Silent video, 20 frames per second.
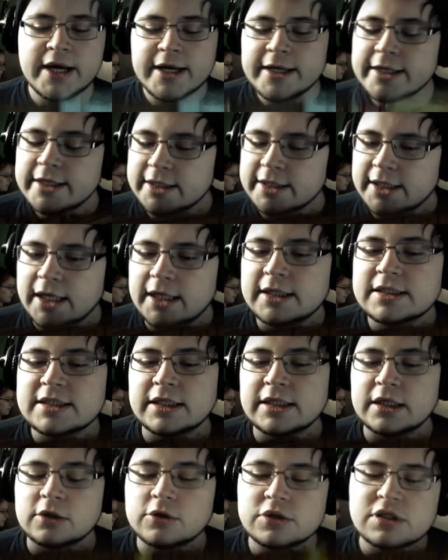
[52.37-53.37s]
Ja, alles
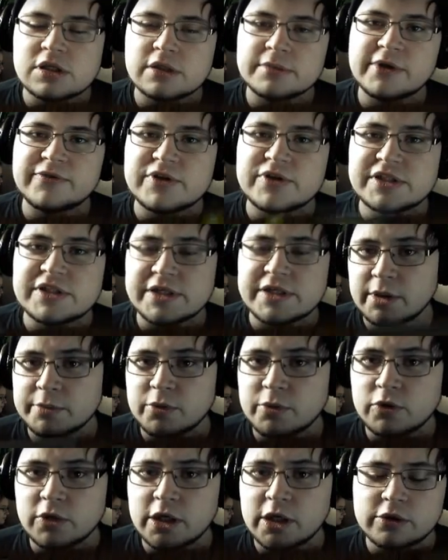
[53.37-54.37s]
klar. Kurz zusammengefasst, ja, mein
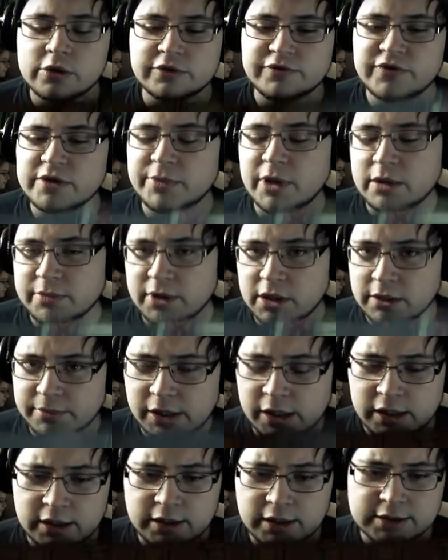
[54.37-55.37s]
Bruder irgendwie bla bla
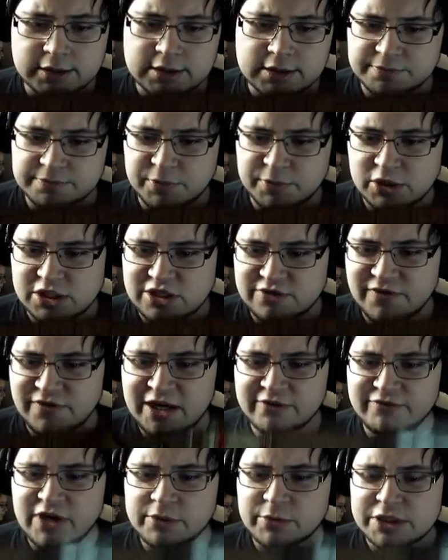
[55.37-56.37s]
bla ist plötzlich
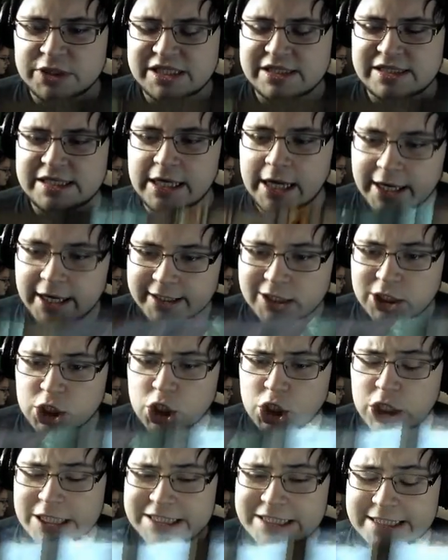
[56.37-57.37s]
weg. Wir haben uns jetzt hier
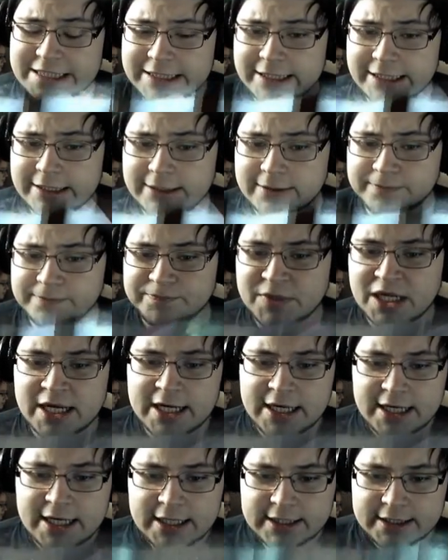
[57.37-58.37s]
reingeschlichen, ähm,
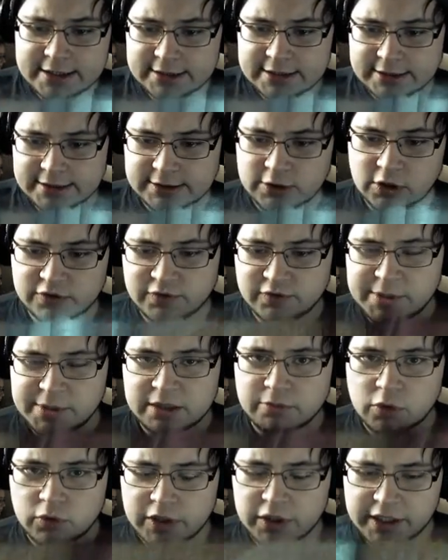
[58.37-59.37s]
äh, dort, wo
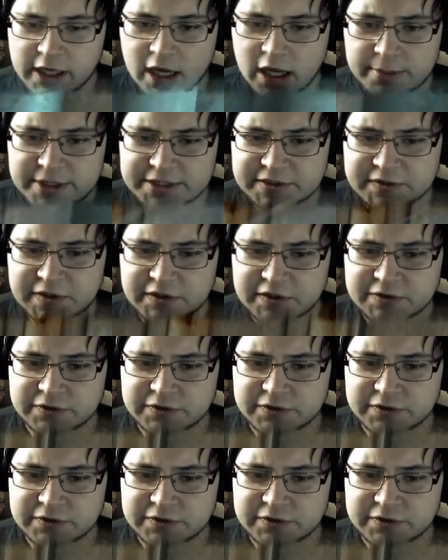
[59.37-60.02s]
mein Bruder gearbeitet hat